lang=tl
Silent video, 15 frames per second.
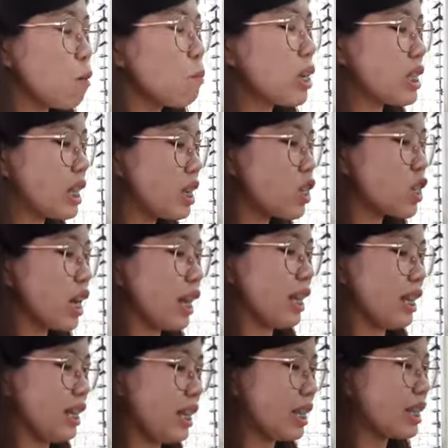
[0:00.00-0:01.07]
Pasensya
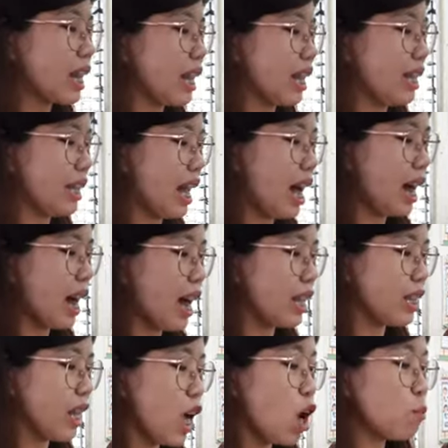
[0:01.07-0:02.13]
ay higit na kailangan,